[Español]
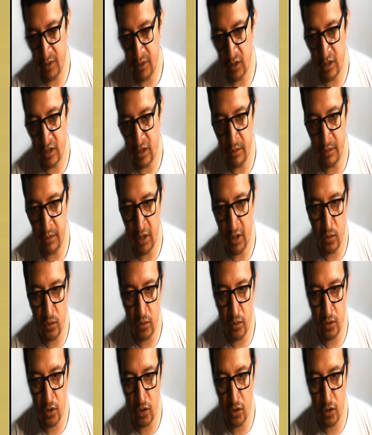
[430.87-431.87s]
También hubo
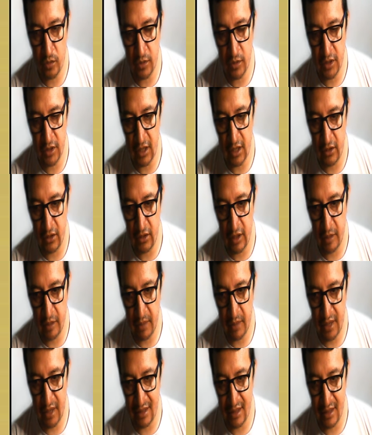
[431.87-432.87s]
otro comentario de
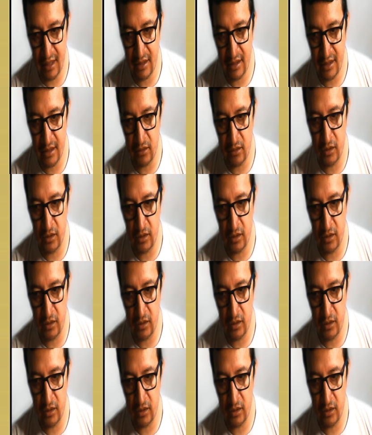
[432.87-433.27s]
Patricia no